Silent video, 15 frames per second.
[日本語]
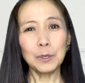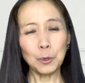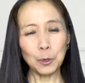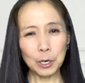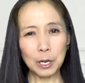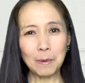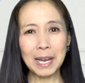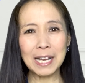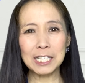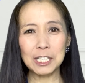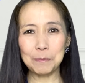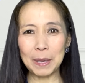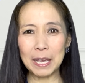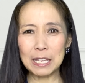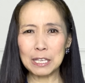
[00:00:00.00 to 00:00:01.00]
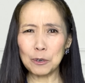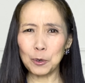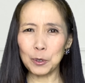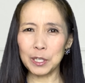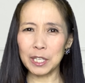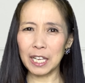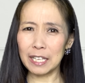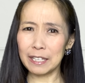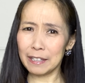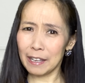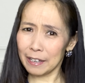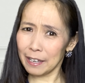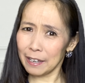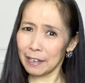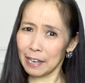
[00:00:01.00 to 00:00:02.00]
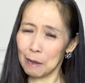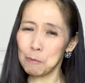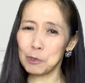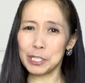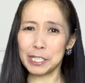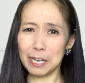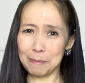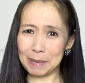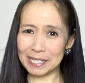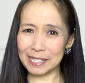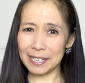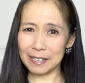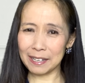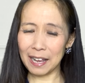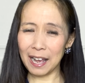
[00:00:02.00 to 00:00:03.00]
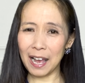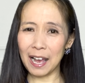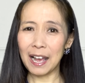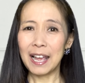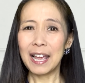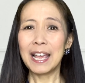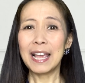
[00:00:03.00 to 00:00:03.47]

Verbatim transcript: これはスペインにおいてだけかもしれませんが、